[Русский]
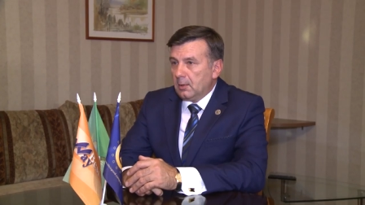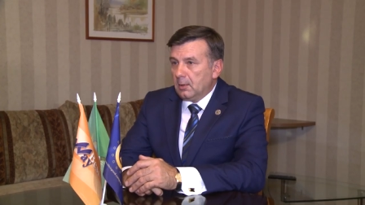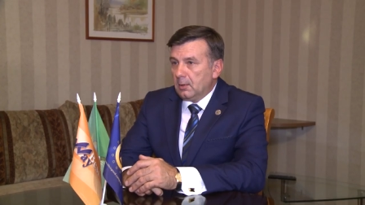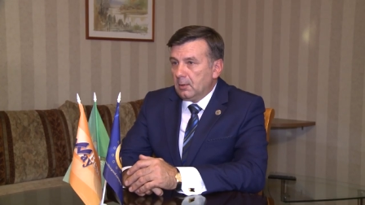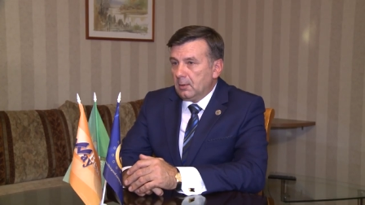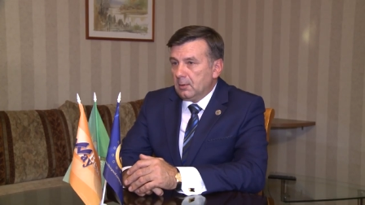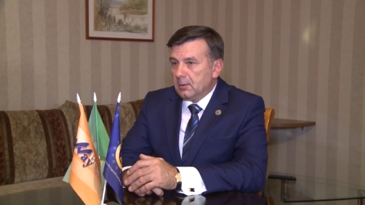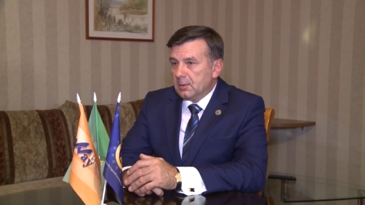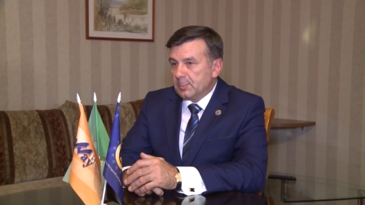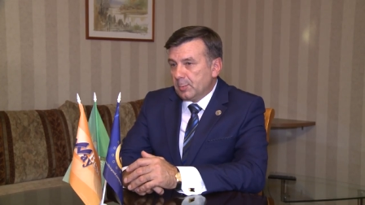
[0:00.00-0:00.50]

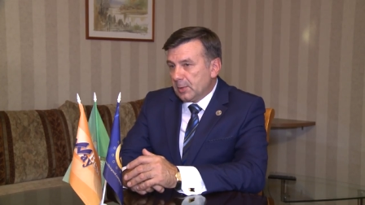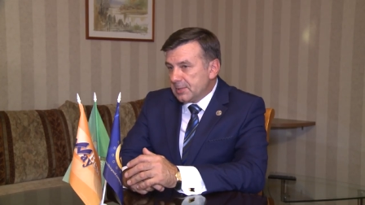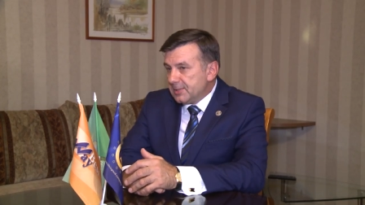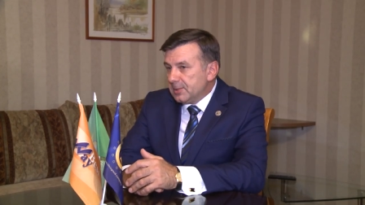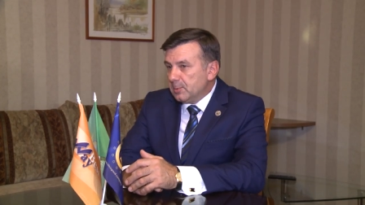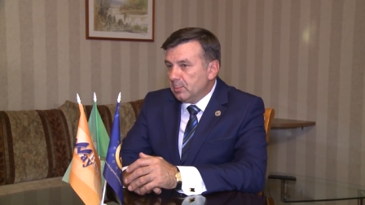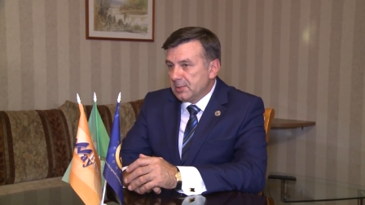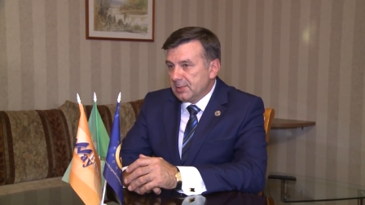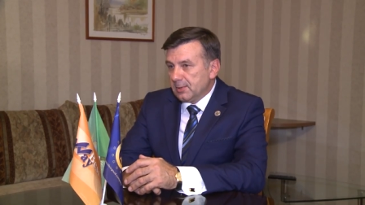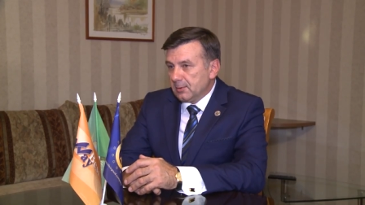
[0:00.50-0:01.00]
А,
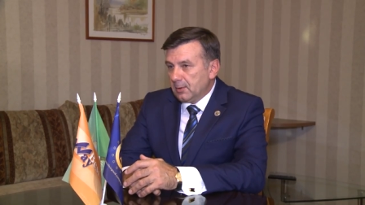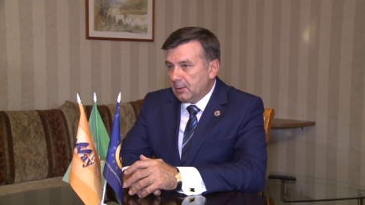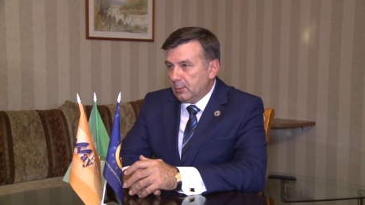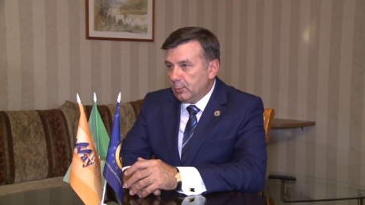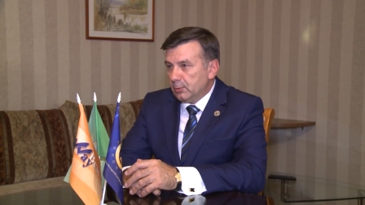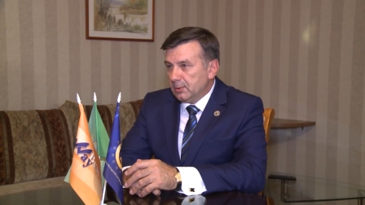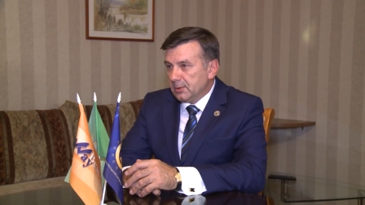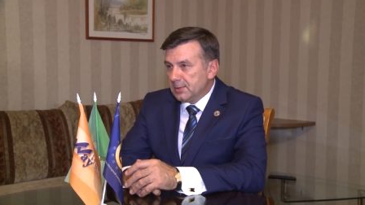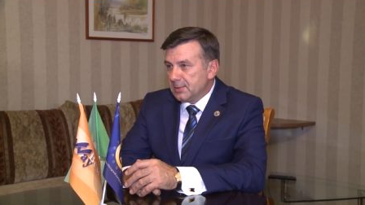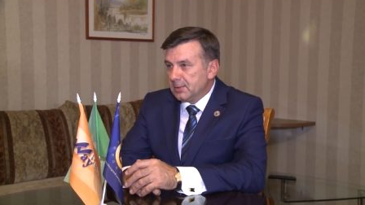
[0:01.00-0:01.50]
спасибо за
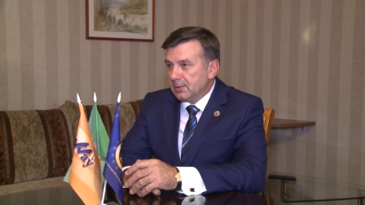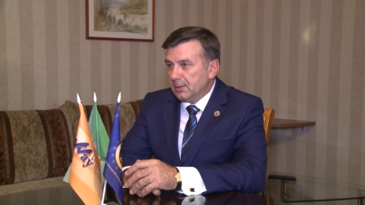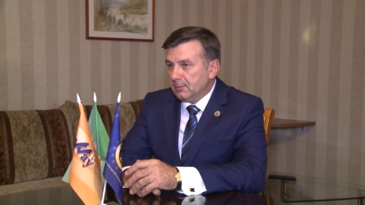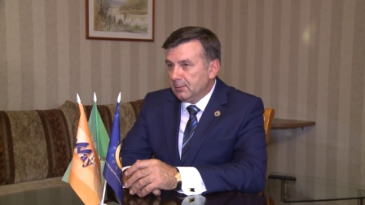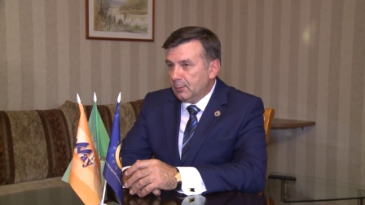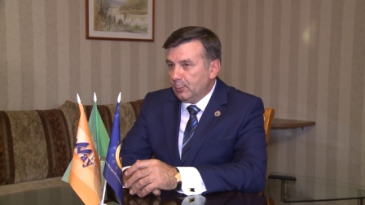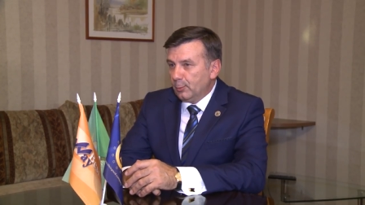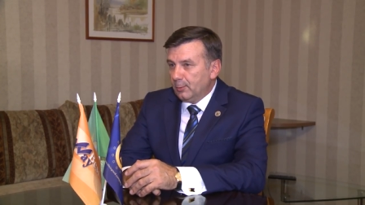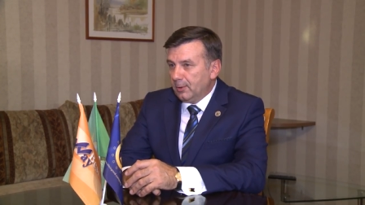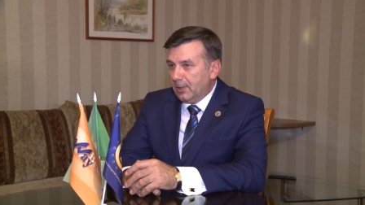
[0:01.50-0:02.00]
такую
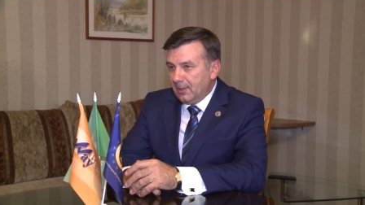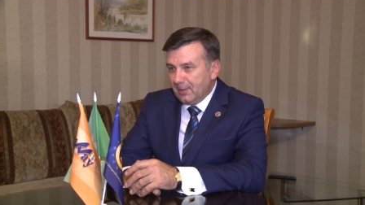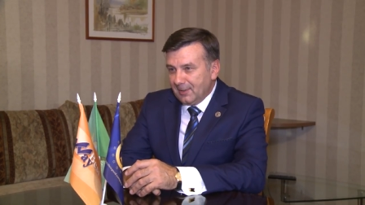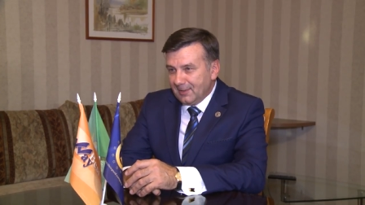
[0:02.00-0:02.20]
оценку.